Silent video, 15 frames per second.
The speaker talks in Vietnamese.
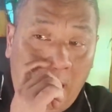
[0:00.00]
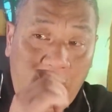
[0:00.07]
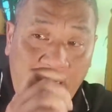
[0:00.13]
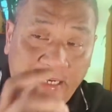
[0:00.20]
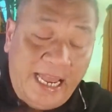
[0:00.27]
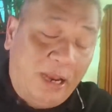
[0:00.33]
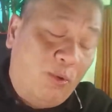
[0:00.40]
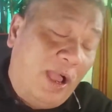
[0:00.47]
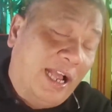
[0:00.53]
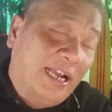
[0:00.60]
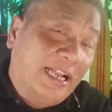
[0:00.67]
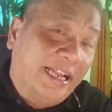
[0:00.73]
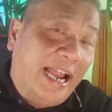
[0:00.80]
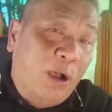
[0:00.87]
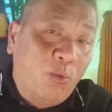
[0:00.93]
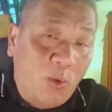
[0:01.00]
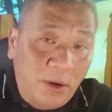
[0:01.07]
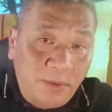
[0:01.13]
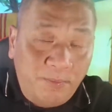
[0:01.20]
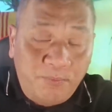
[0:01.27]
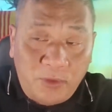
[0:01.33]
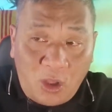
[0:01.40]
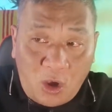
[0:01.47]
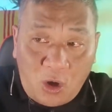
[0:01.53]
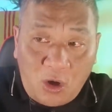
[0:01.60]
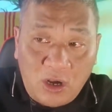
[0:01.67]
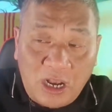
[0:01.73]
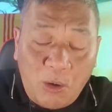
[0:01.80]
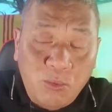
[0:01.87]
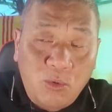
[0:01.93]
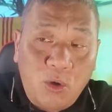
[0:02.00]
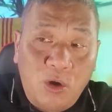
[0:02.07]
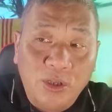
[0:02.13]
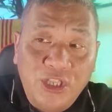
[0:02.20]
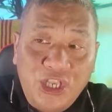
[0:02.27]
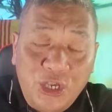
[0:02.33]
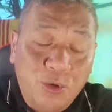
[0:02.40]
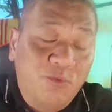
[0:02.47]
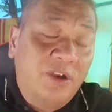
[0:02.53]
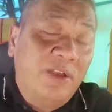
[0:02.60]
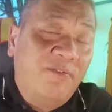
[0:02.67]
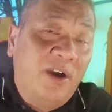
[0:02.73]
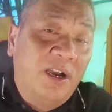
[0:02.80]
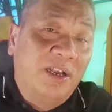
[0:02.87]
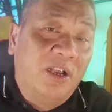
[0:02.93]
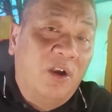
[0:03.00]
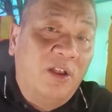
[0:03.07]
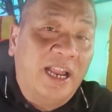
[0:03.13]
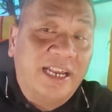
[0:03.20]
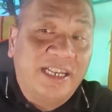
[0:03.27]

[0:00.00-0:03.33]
Đài Loan là cái đảo quốc, họ không có nhiều cái phần gọi là